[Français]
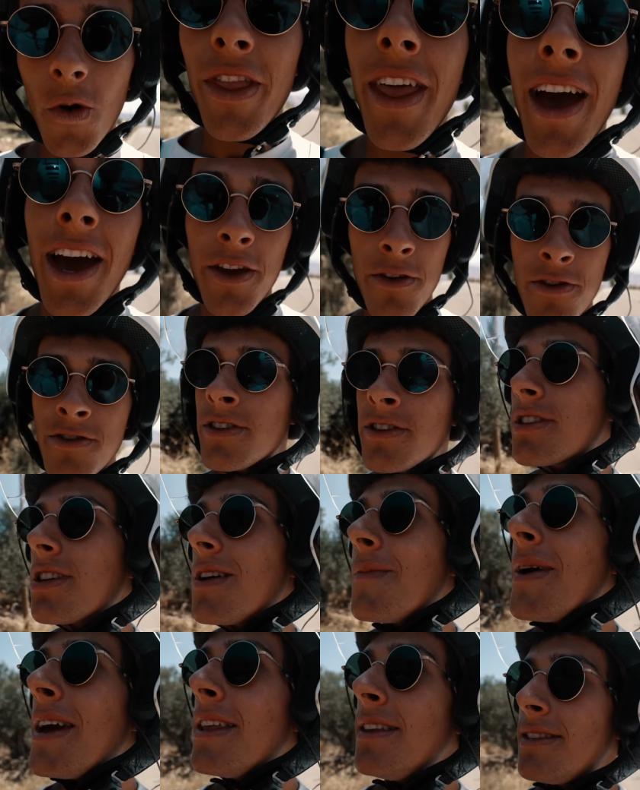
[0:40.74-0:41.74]
on a une
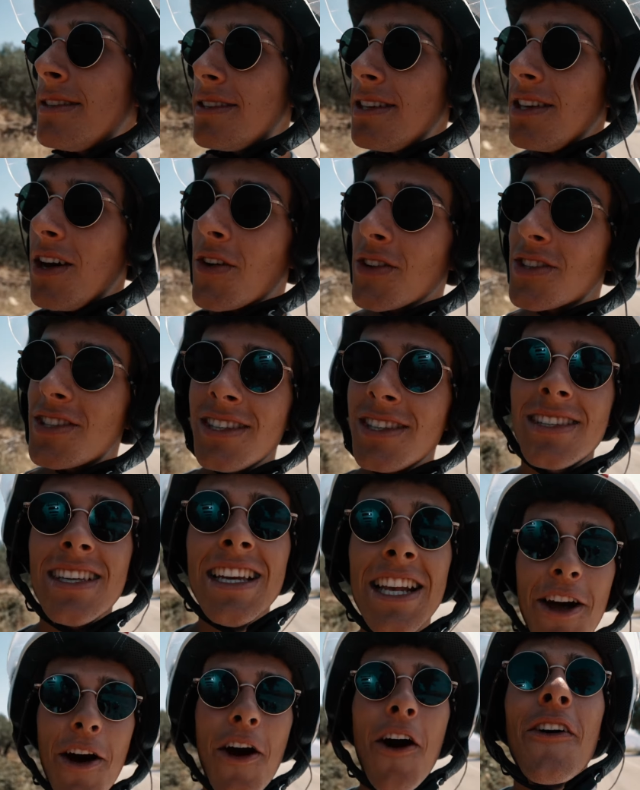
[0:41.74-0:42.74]
semaine ici en
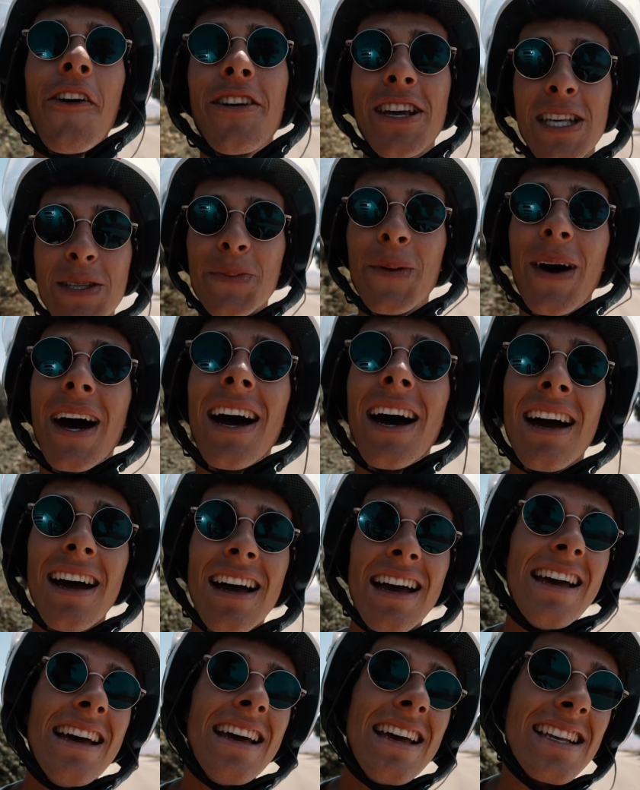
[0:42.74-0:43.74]
Sicile, en Vespa.
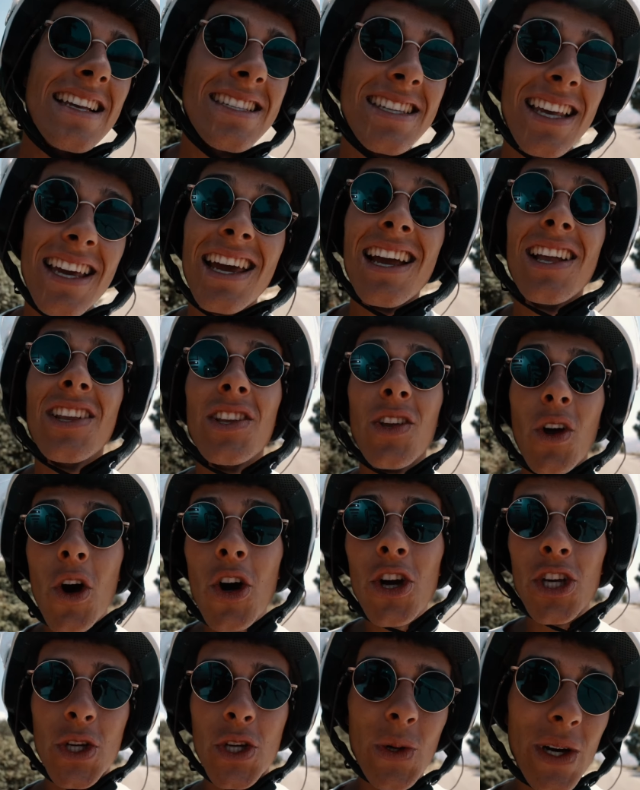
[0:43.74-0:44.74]
C'est
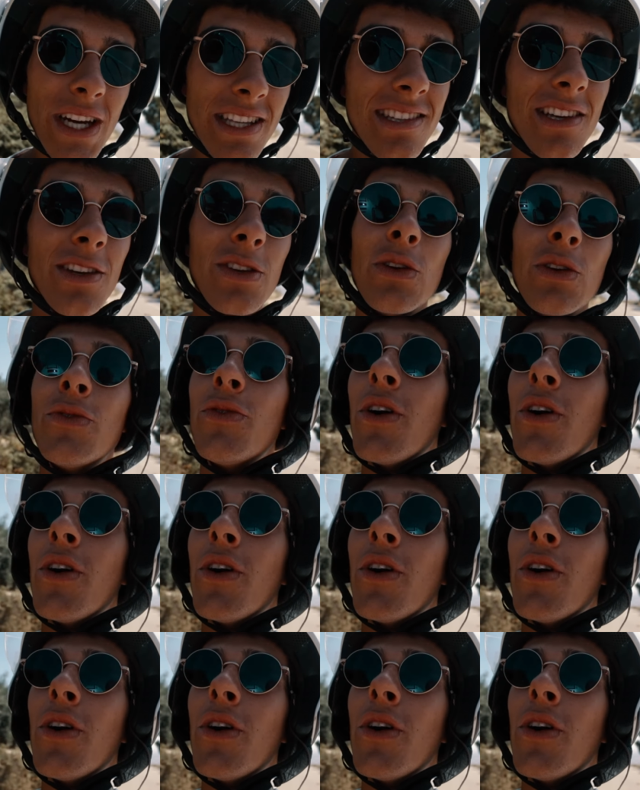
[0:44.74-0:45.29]
trop chouette de